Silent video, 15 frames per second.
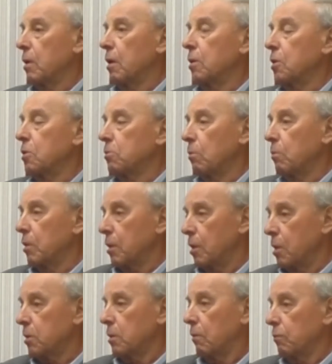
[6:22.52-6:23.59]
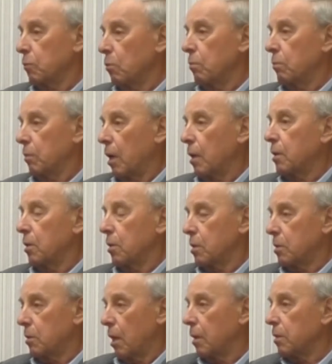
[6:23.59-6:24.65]
количеством регистров, ну, как
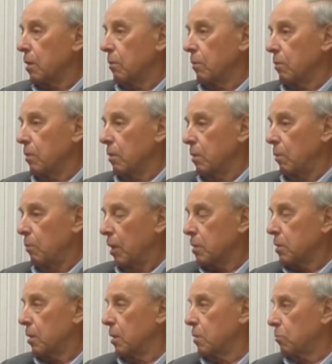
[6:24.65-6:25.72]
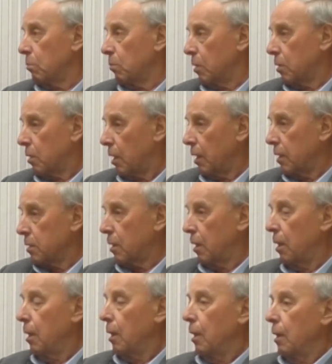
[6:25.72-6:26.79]
иностранный, ну, немецкий инструмент,
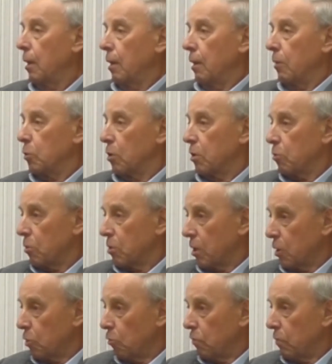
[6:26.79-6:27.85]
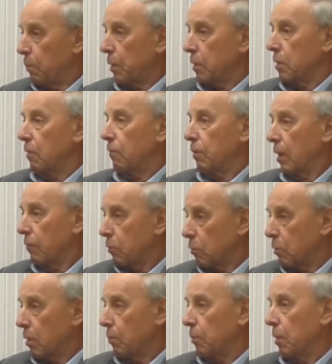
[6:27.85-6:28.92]
итальянский. Но это уже готово выборный, и в
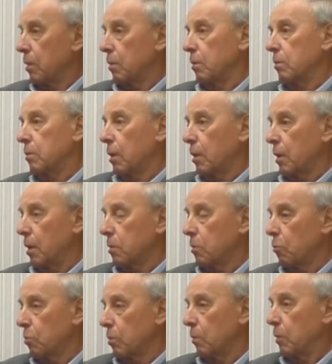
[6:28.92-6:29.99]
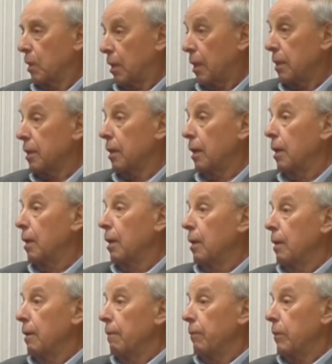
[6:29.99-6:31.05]
левой руке была такая сложная механика.
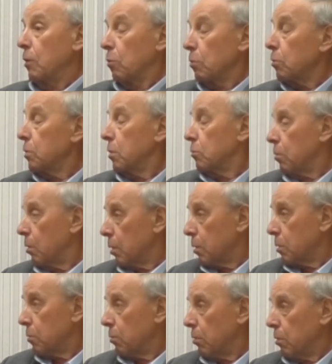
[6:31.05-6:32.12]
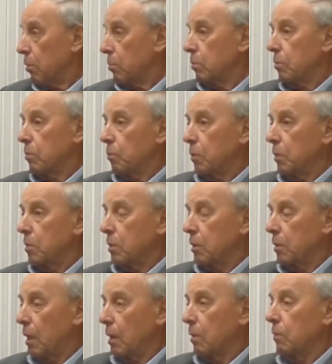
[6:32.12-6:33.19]
И он очень дорого стоил, он,
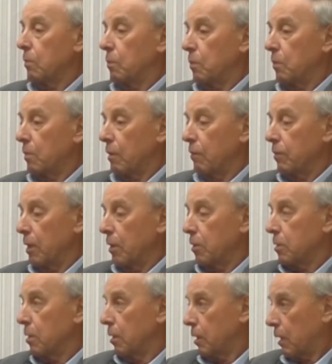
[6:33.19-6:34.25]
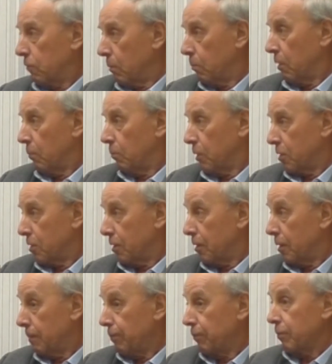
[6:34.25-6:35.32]
цена равнялась легковой
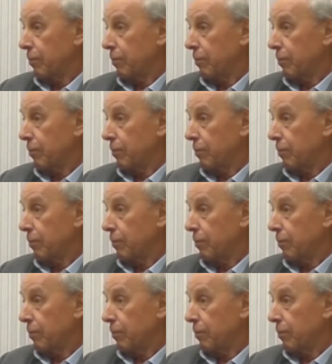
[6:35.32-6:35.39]
машине.